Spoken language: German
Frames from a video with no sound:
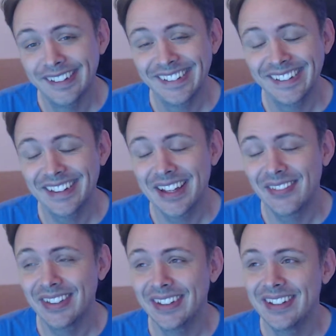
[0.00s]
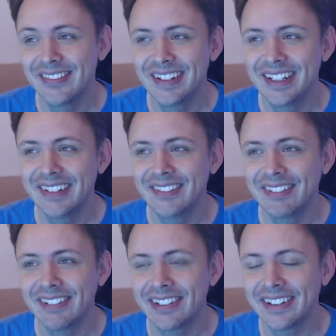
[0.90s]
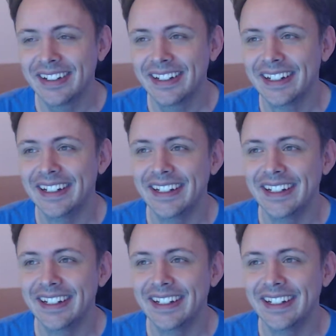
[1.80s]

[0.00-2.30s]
Ich habe sie nicht überlebt, aber schei.